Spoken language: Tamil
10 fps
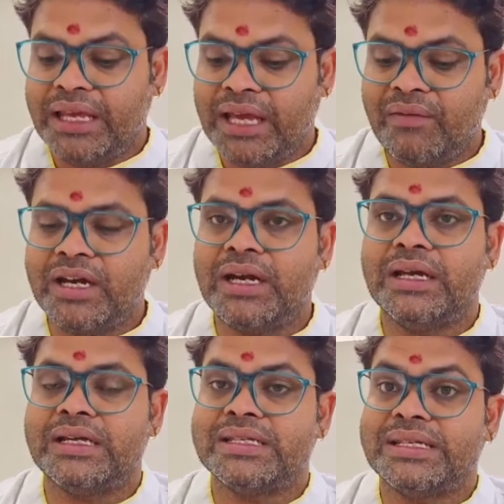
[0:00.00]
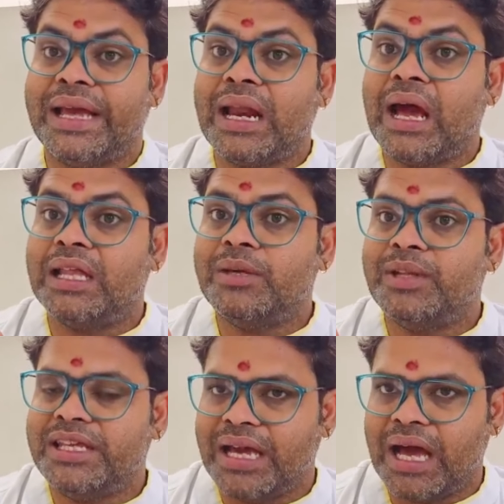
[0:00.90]
தேவர்களுக்கு
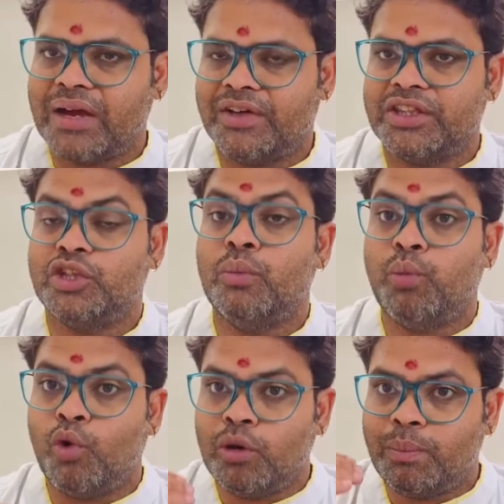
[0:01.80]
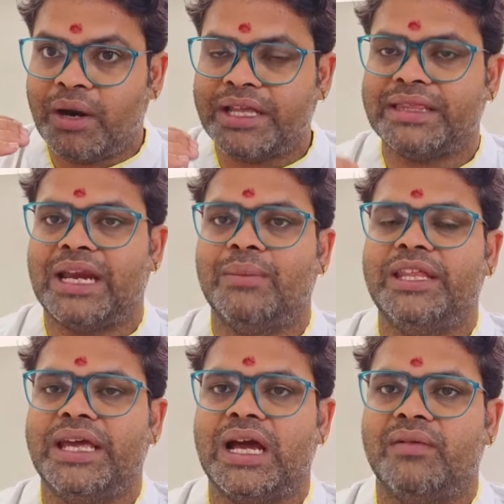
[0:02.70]
சேனாதிபதியாக வந்து போர்ப்படை
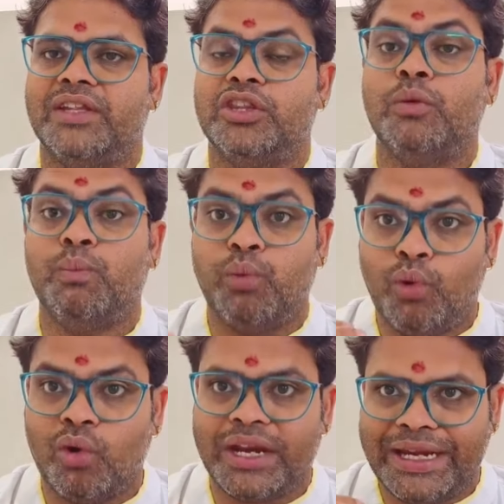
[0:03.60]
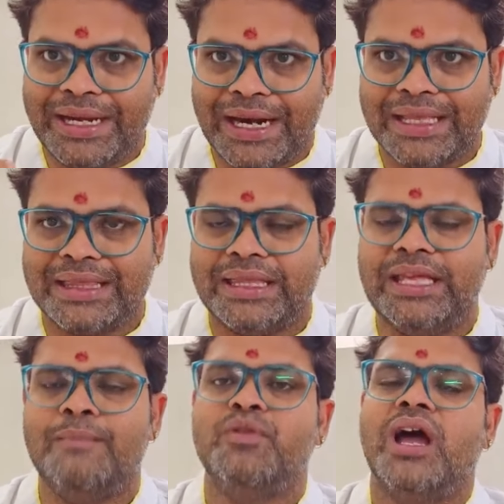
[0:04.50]
தளபதியாக வந்து போரை
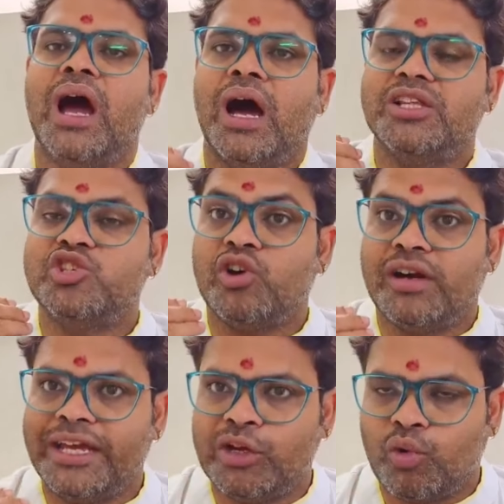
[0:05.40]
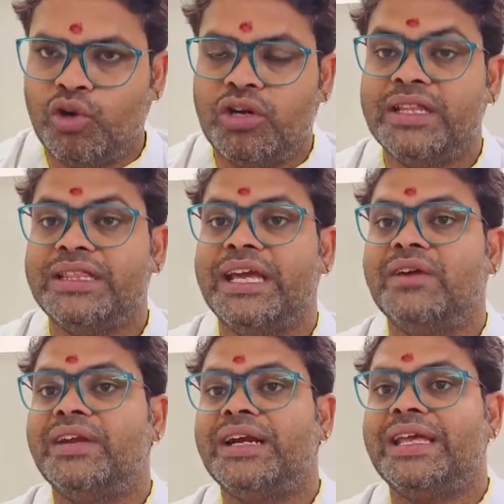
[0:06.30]
நடத்தி அசுரனை கொண்டு
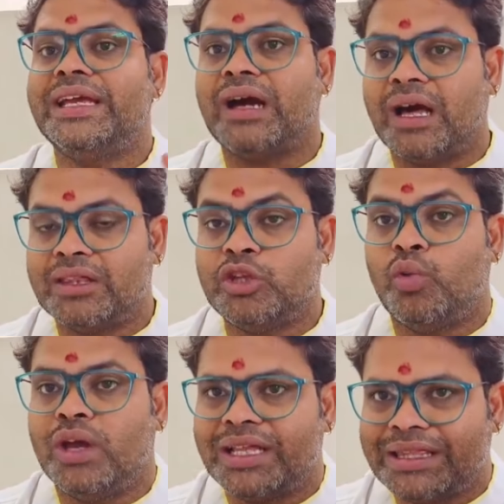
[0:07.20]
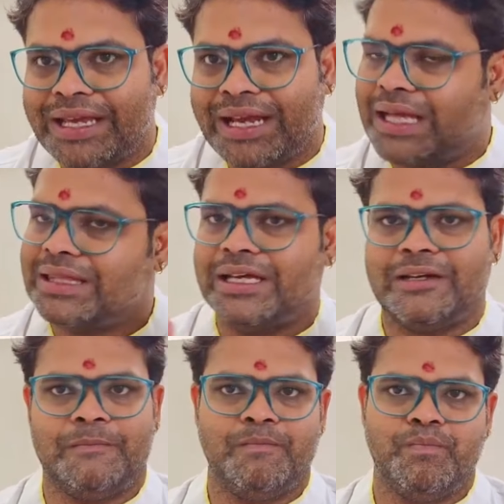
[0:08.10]
தேவர்களை காத்து உலகத்தை
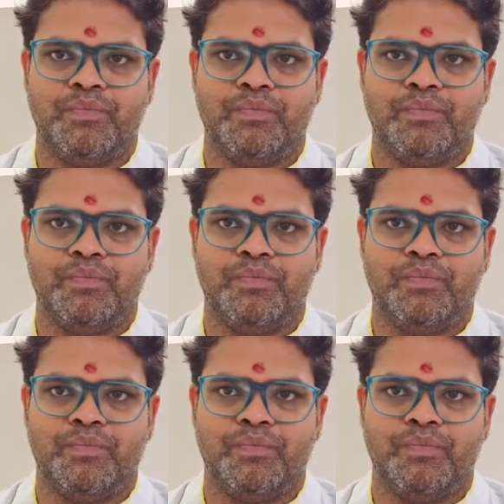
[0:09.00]
காத்தார்